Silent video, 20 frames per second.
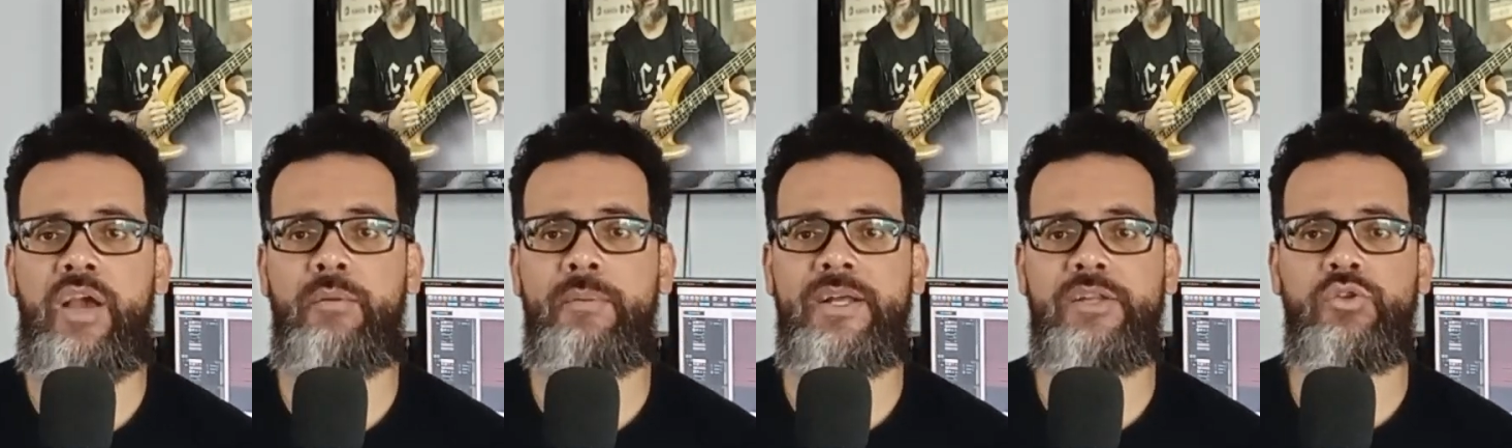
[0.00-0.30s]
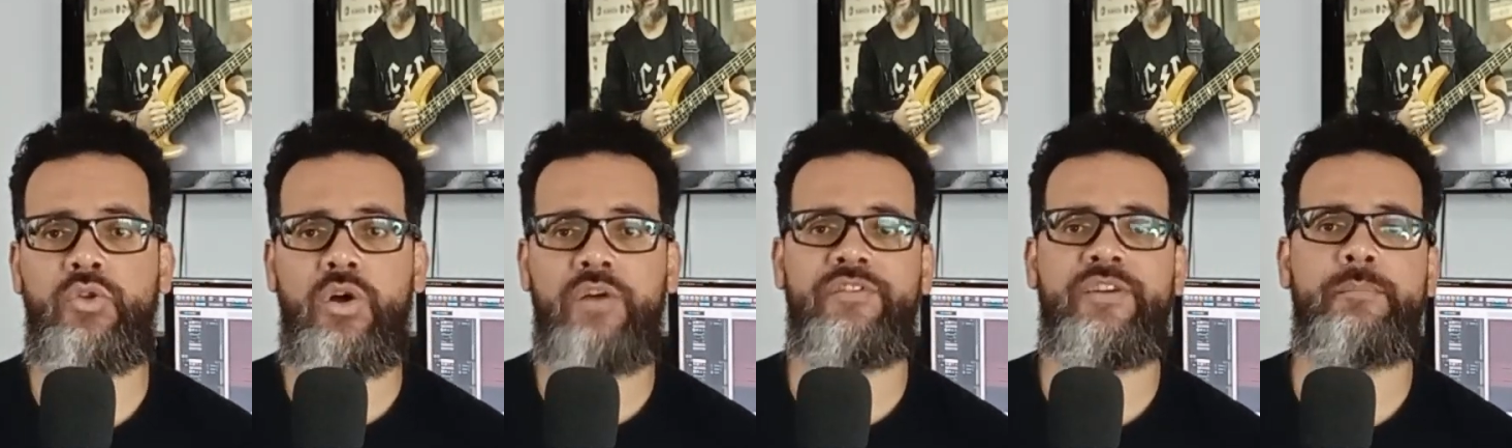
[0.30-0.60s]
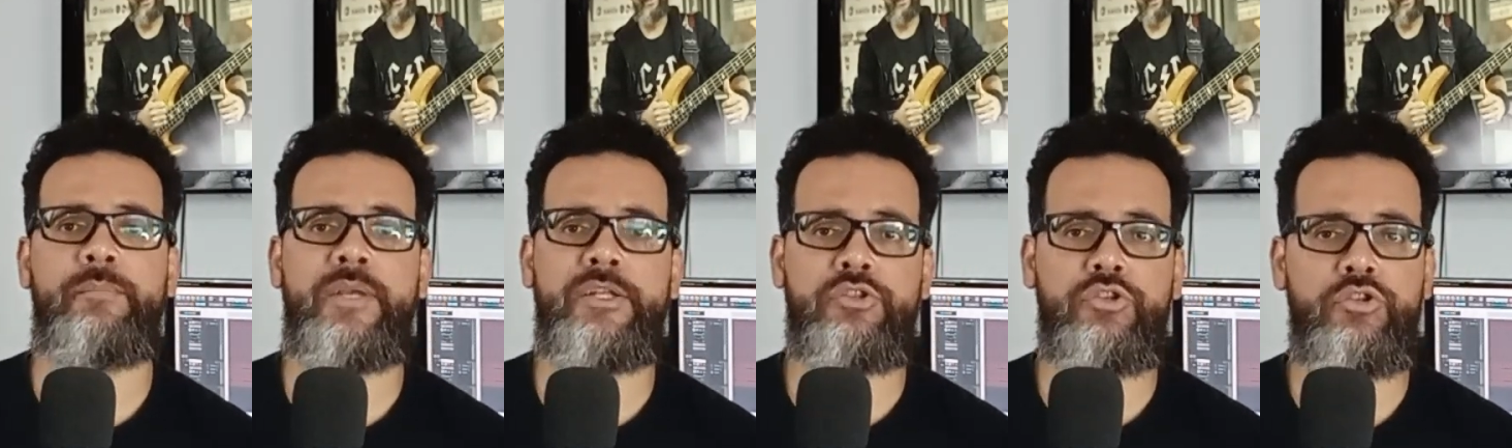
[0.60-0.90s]
é uma
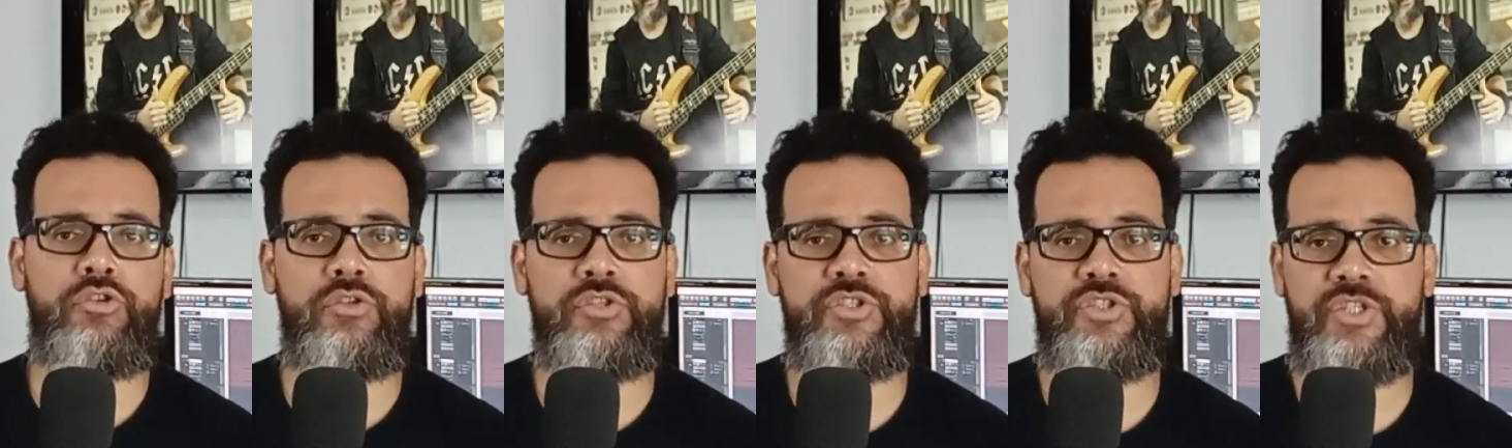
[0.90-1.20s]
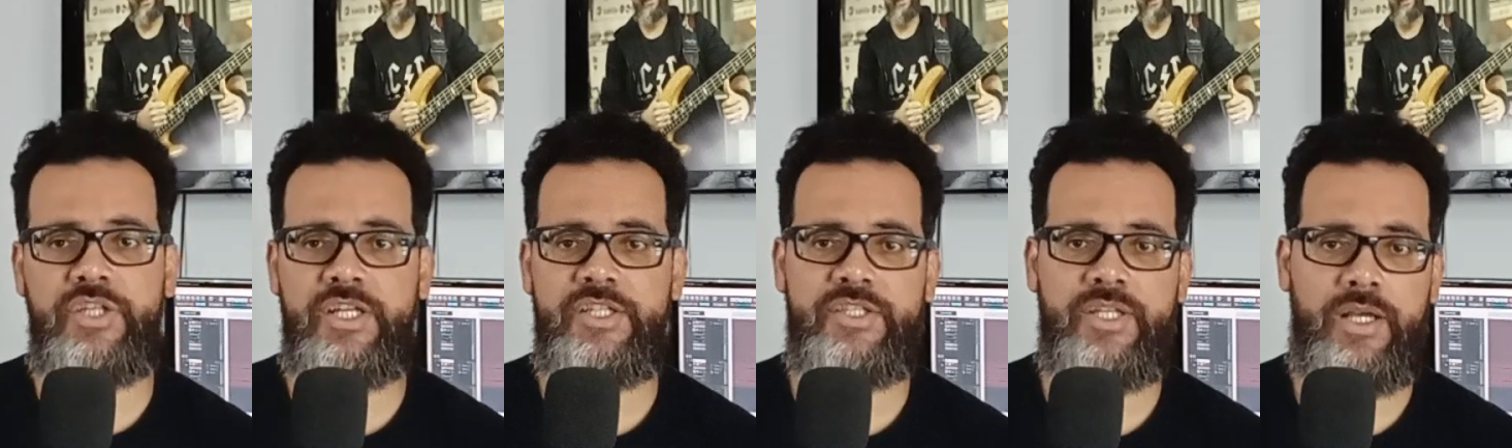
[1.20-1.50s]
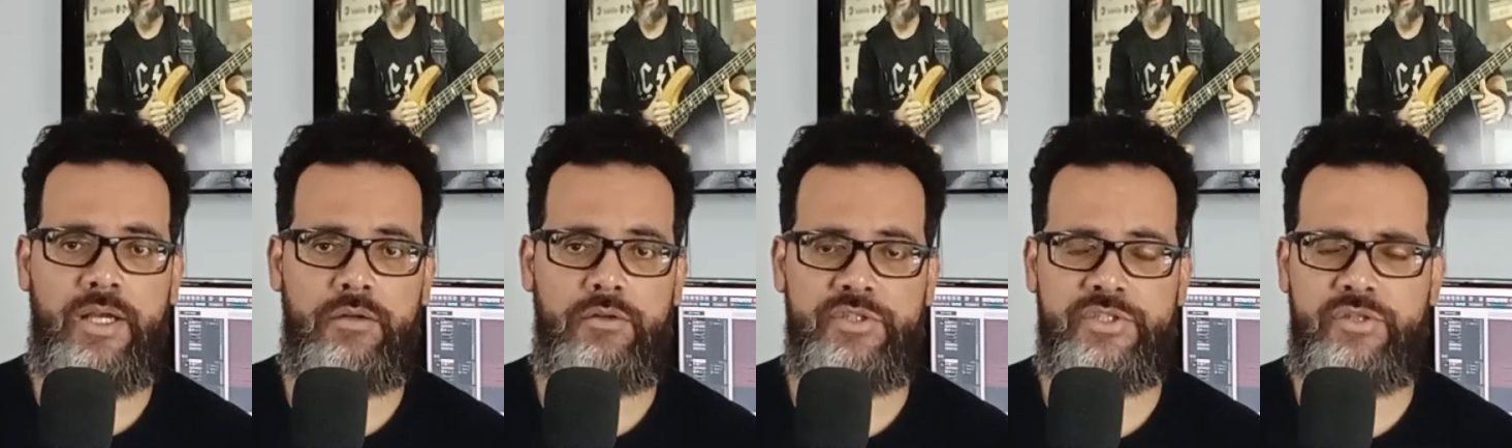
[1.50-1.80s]
nova metodologia
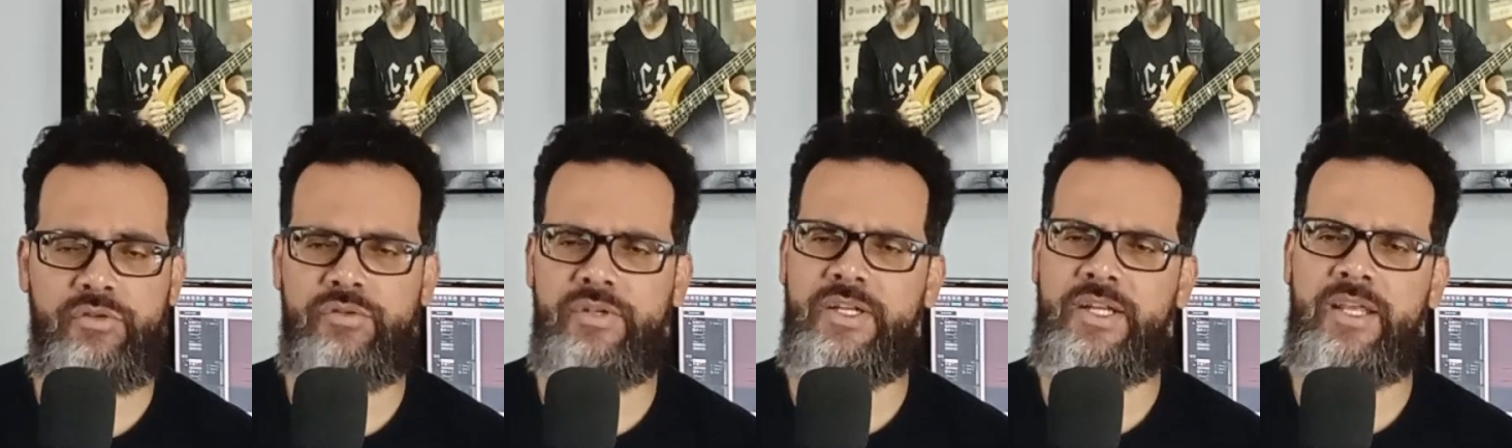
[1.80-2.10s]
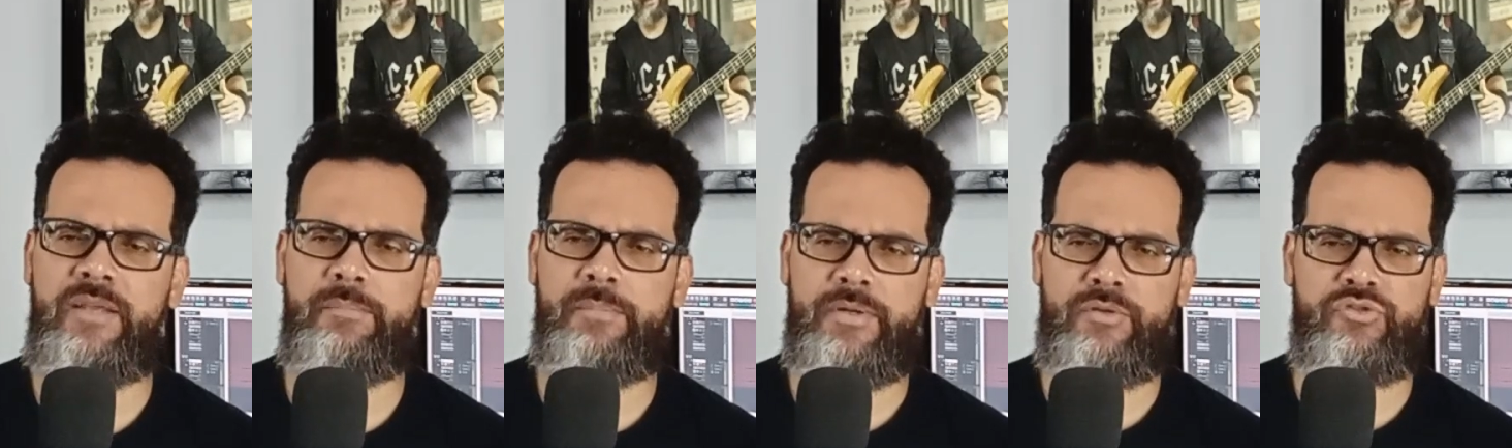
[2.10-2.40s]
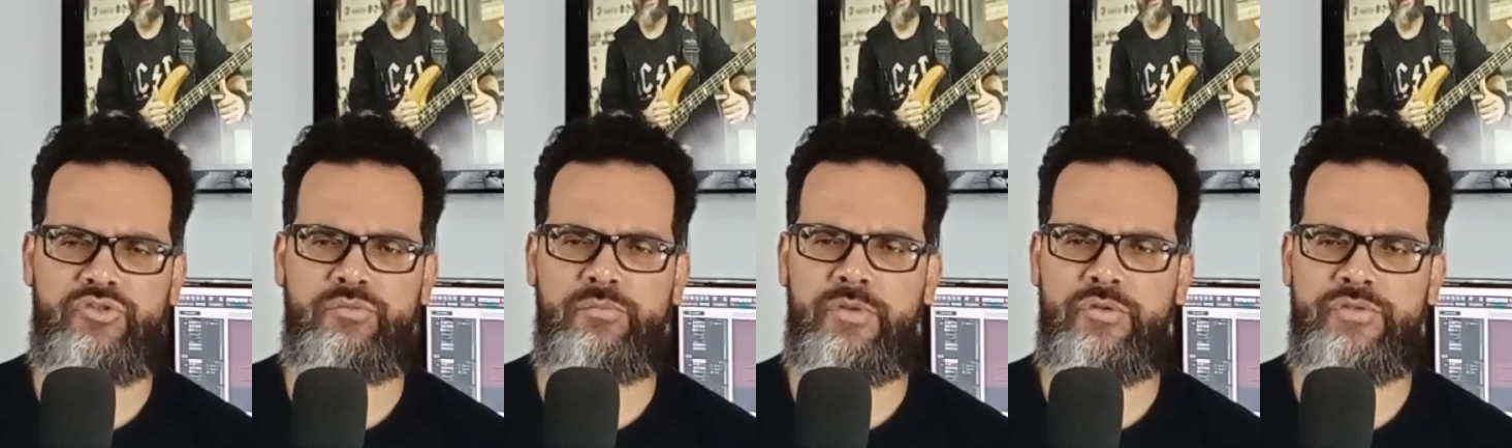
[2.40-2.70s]
de aulas que eu criei para
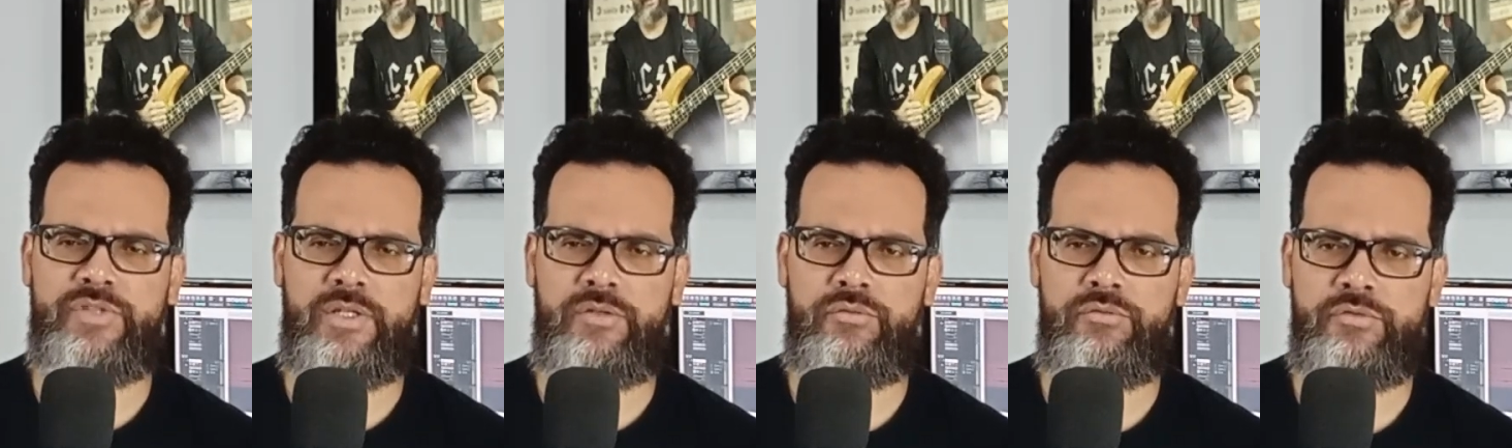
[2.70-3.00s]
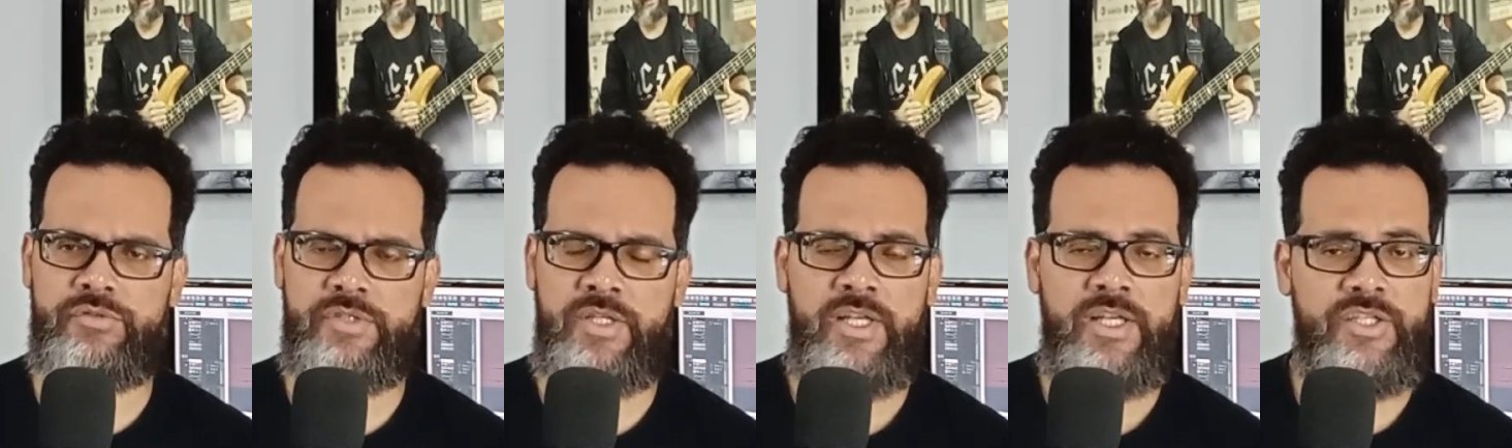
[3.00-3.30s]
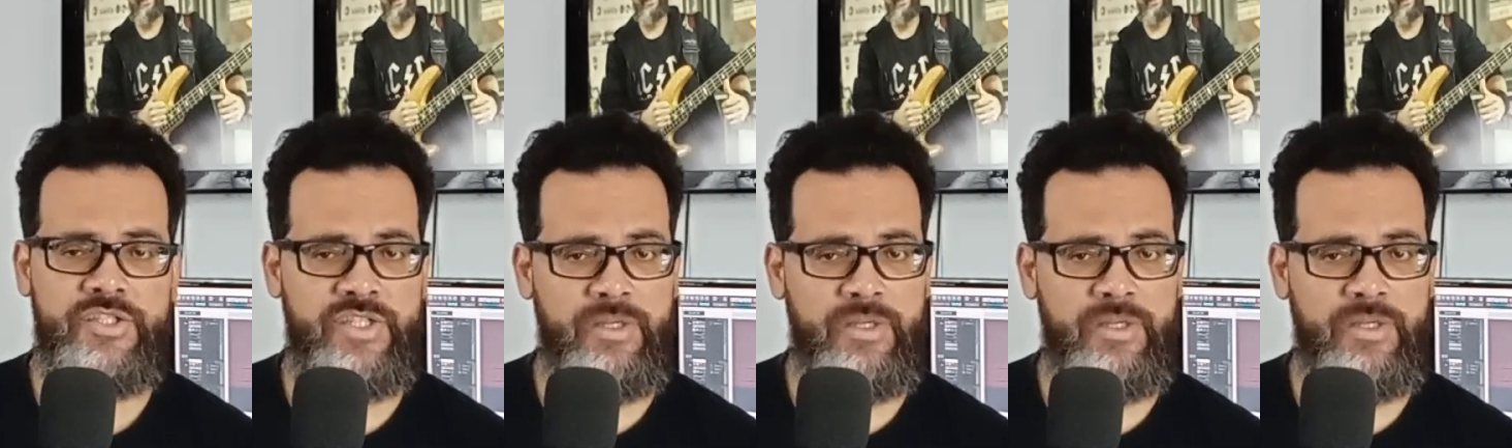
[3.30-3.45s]
os meus alunos.